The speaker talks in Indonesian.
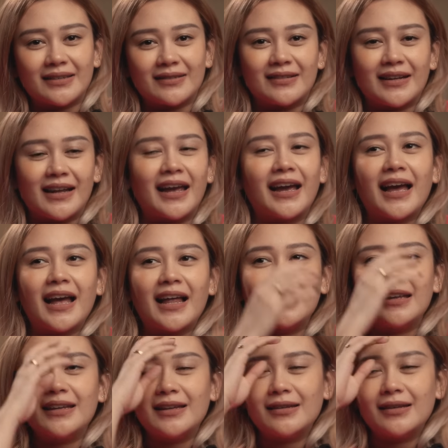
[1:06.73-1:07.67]
gitu nah yang
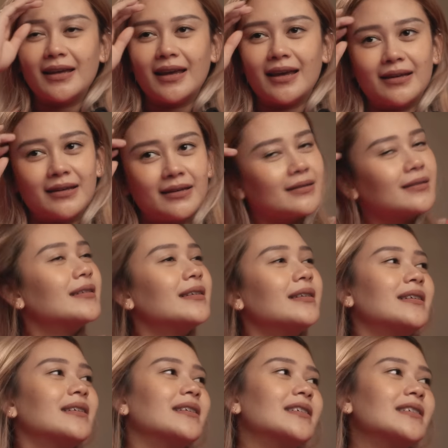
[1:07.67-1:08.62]
kali ini tuh kayak
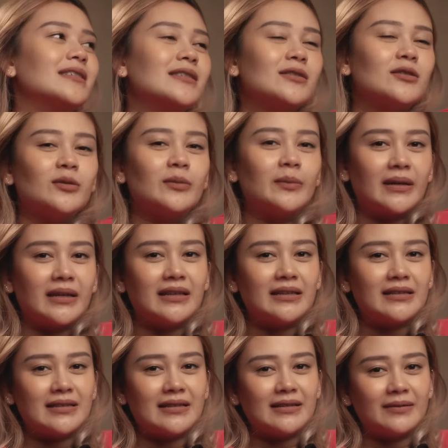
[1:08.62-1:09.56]
super
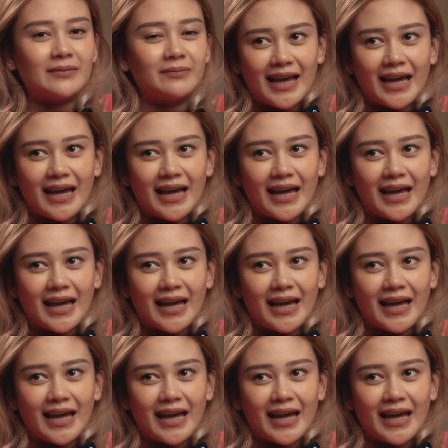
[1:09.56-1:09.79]
easy